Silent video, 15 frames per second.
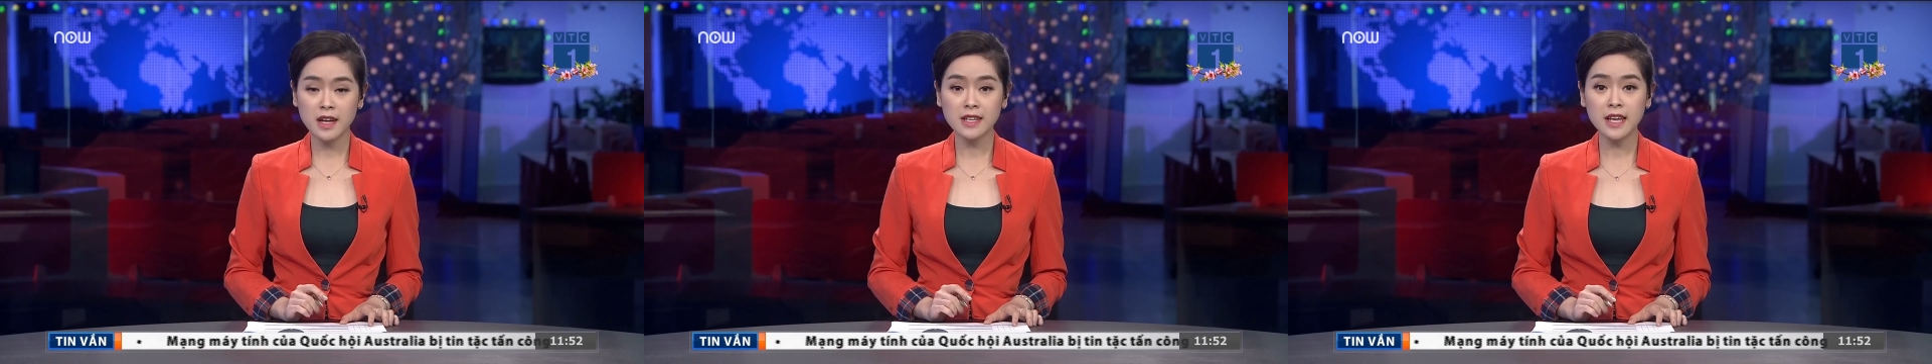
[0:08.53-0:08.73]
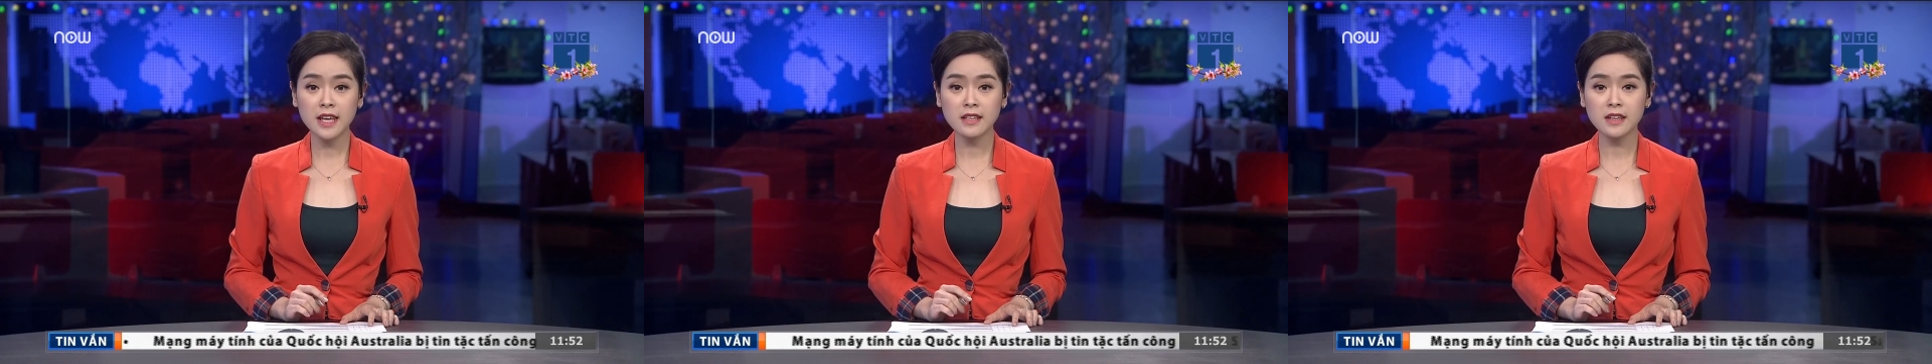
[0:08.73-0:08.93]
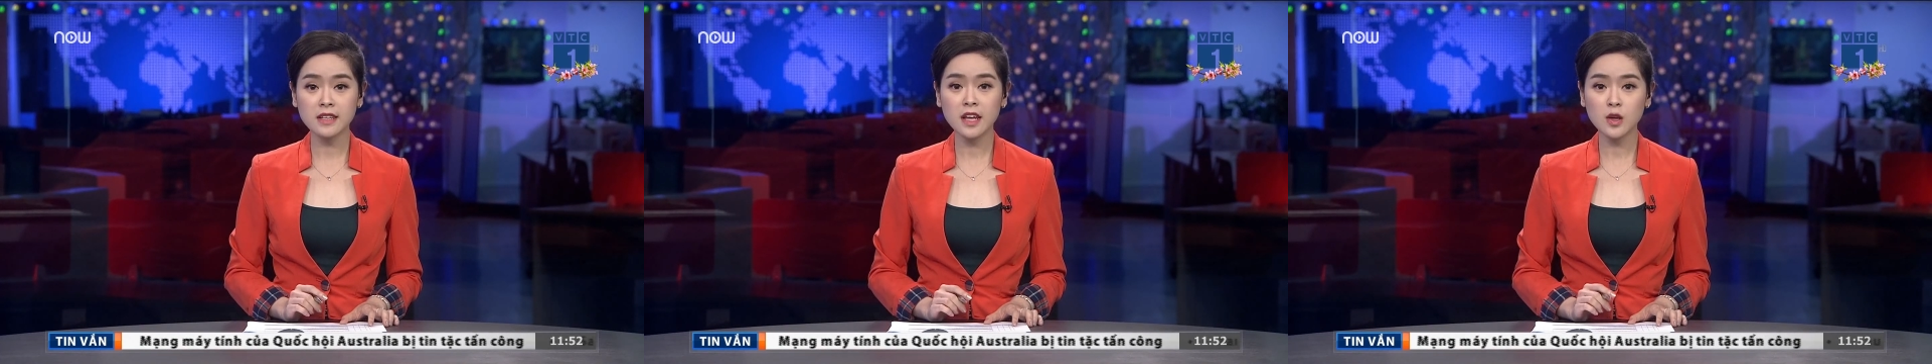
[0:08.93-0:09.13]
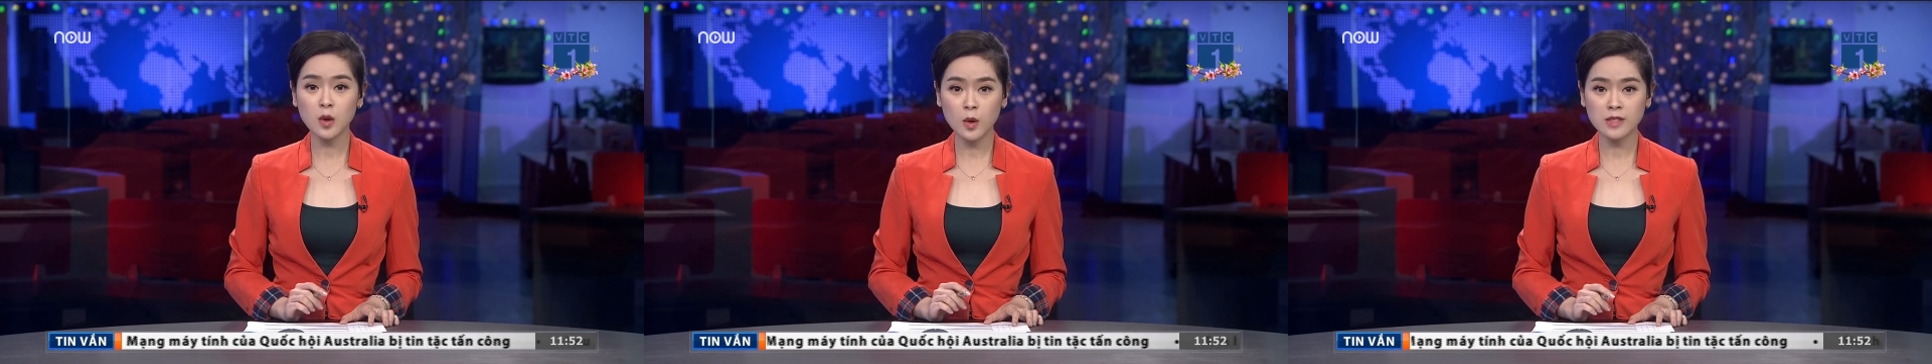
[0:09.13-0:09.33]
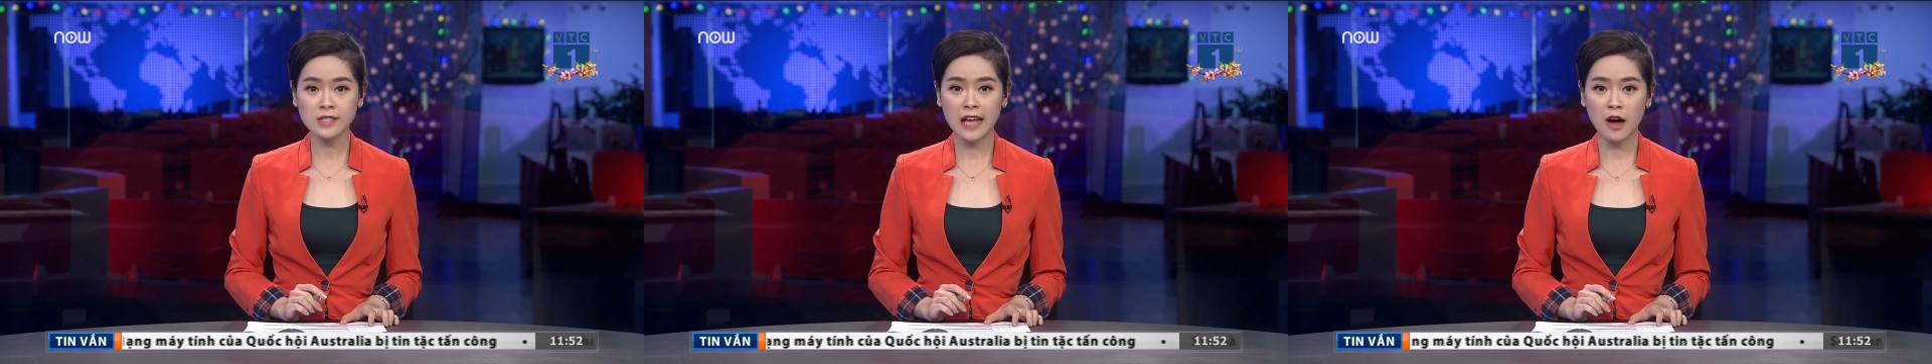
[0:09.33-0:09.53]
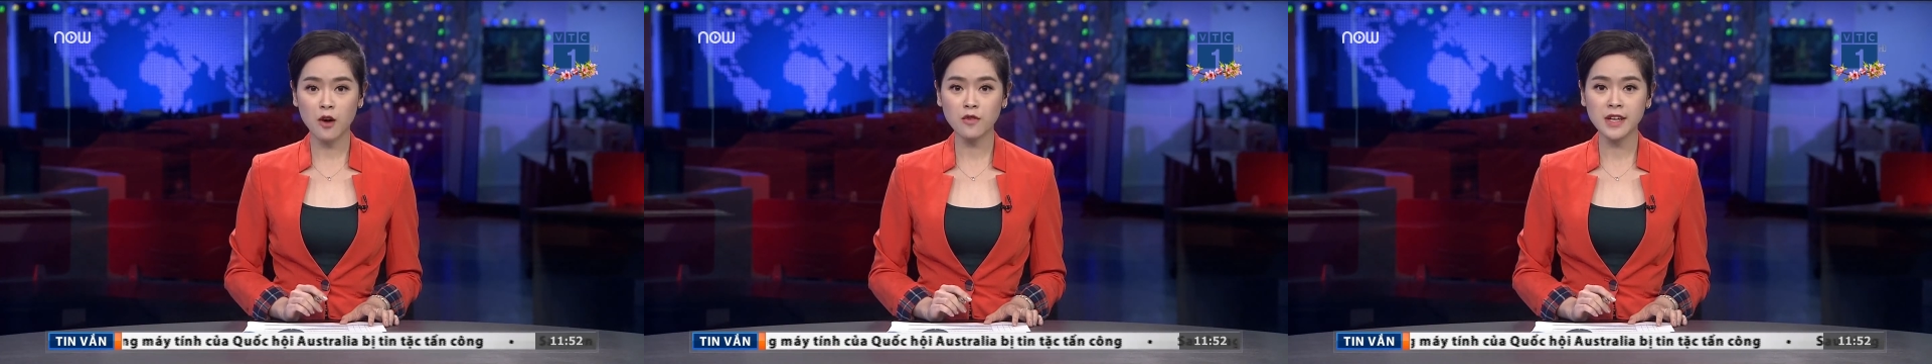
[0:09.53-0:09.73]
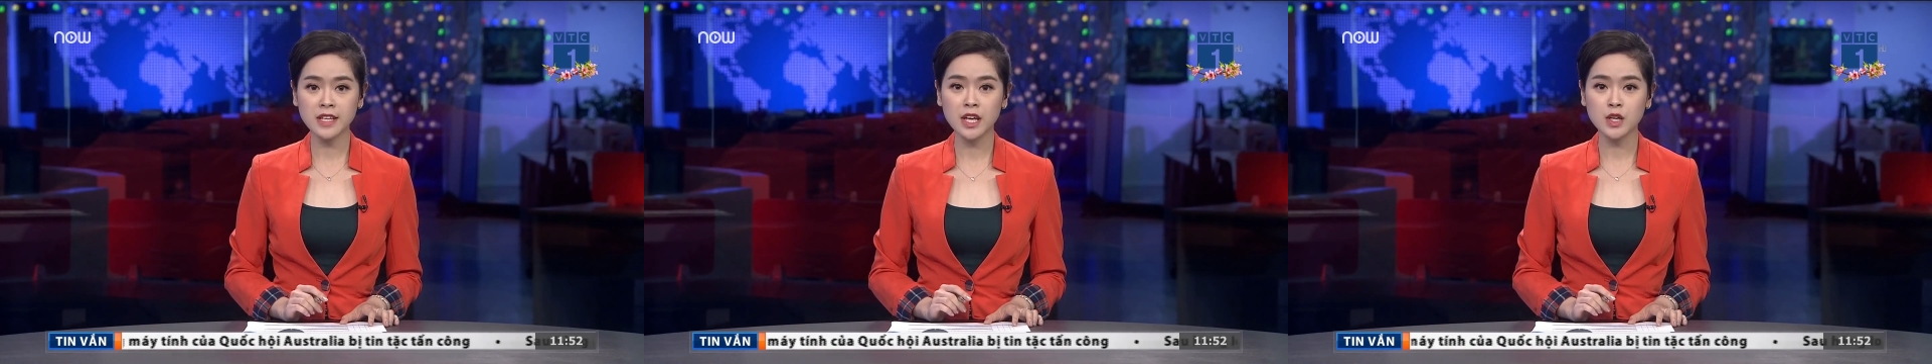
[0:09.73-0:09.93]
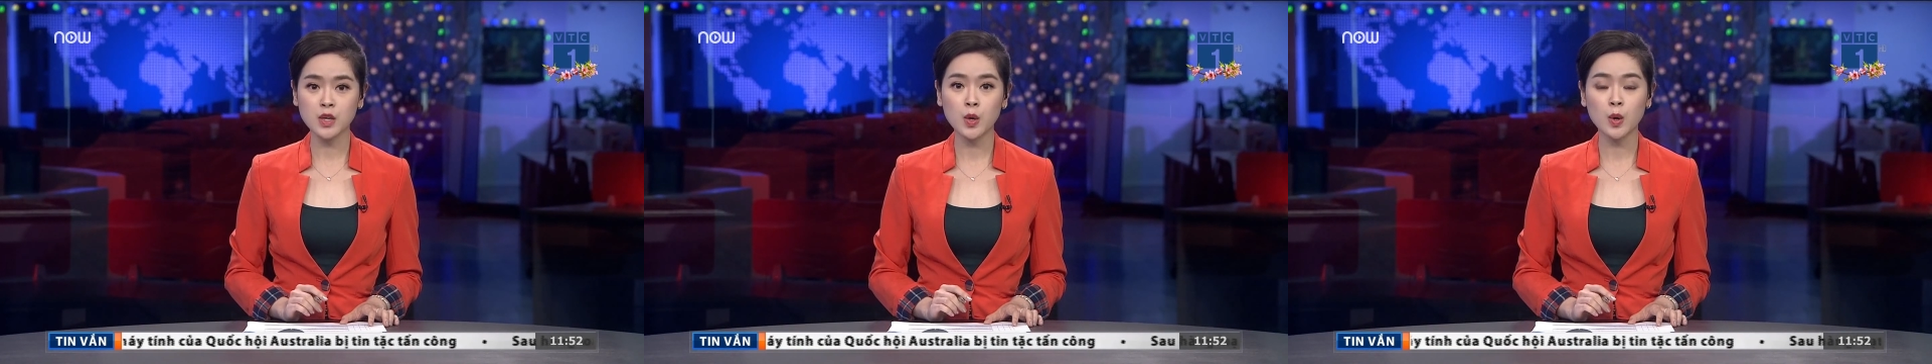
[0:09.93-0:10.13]
nên thời tiết khô giáo và
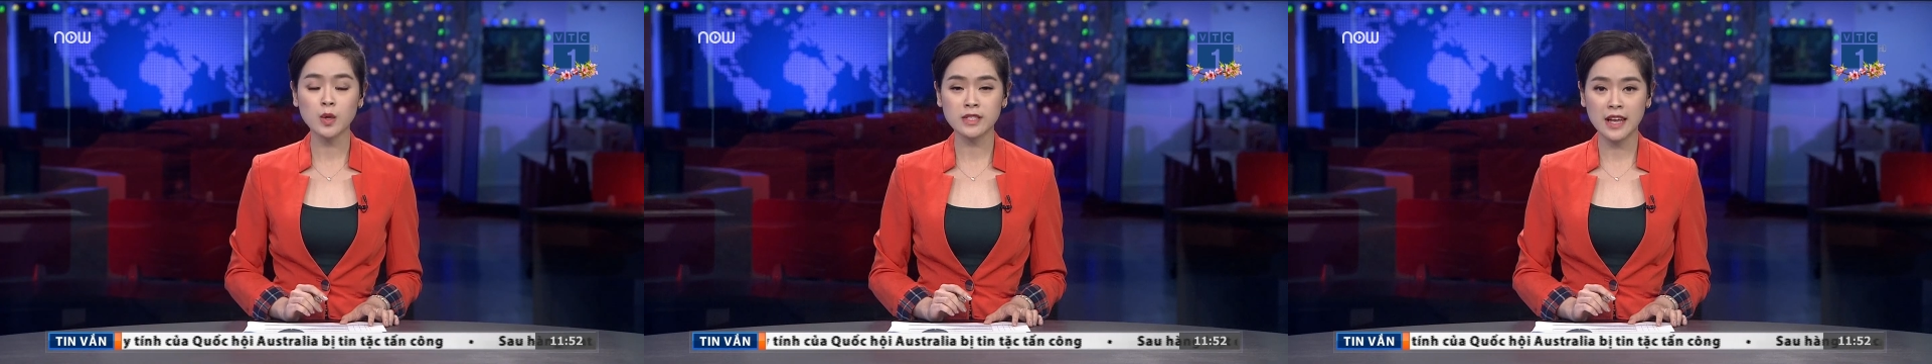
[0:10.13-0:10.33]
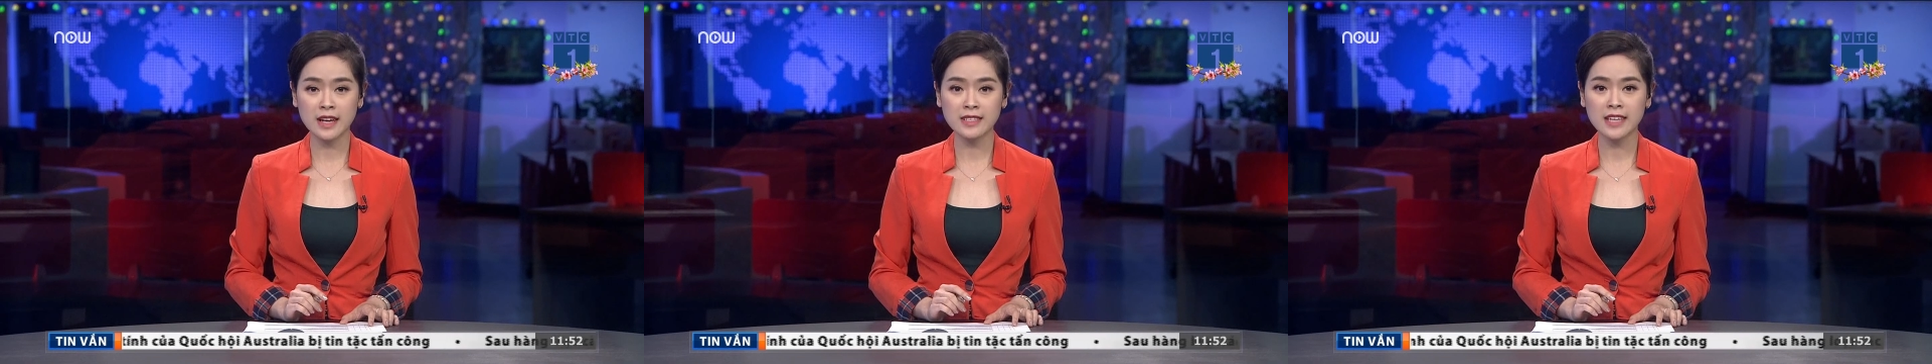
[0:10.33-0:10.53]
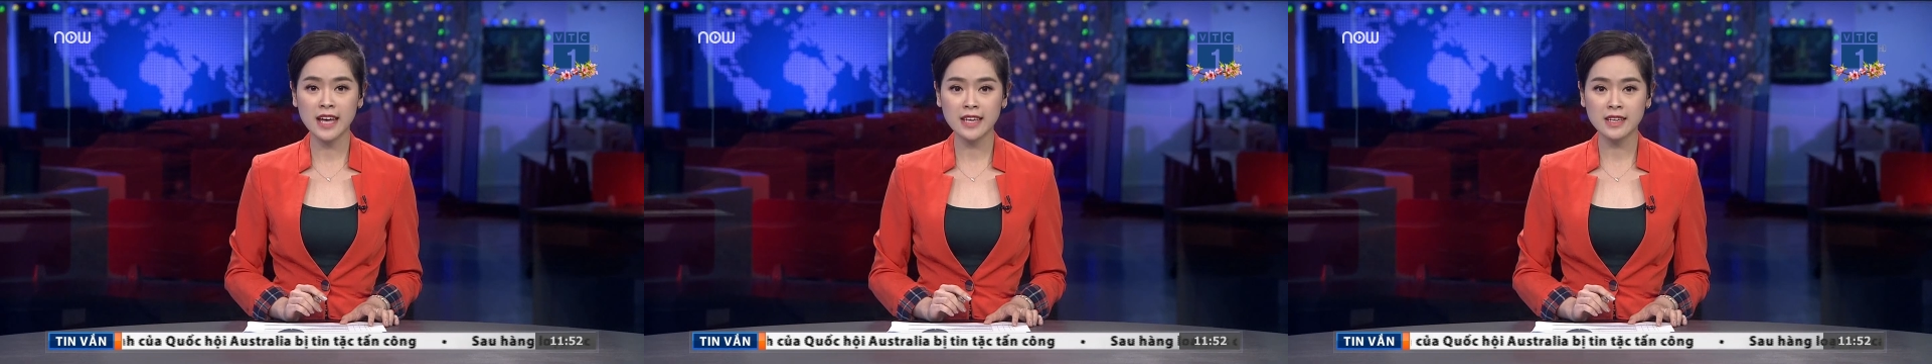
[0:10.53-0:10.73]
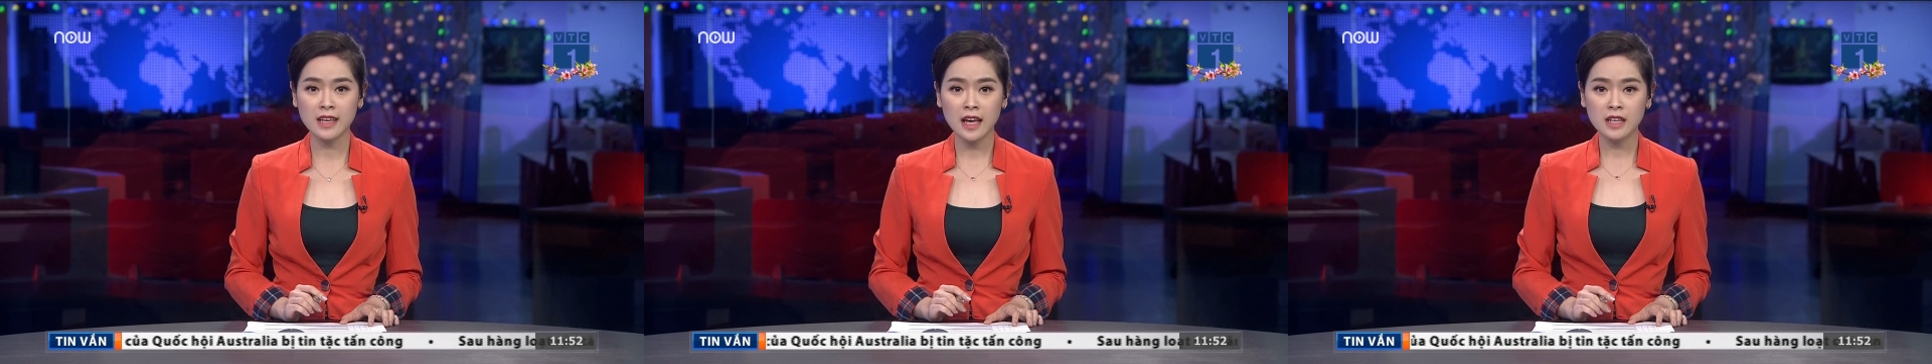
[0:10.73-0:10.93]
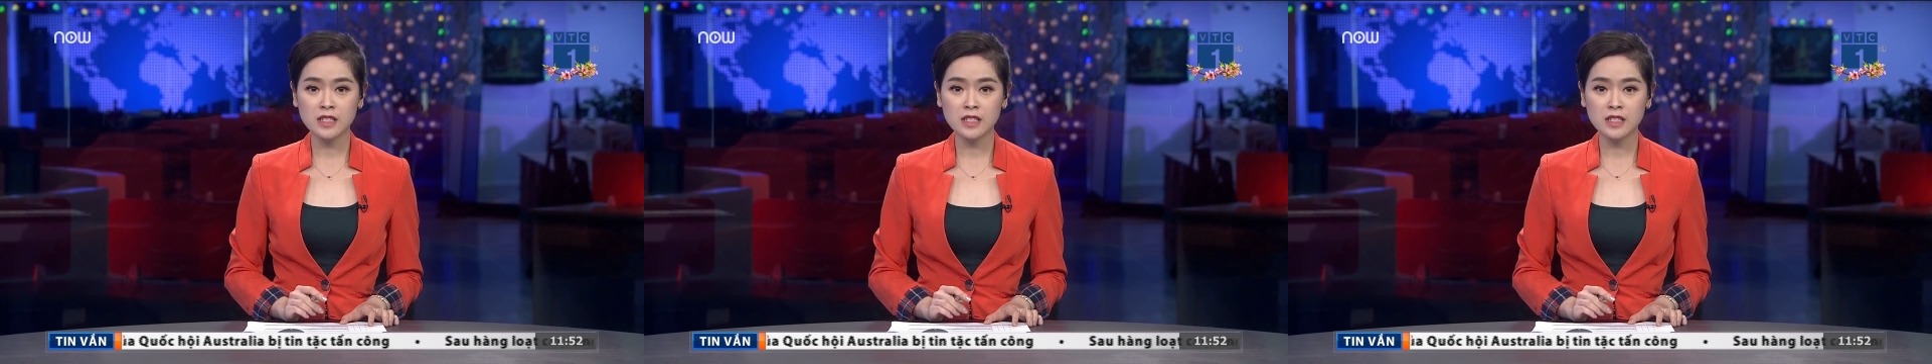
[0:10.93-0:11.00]
nhiệt độ tăng nhanh,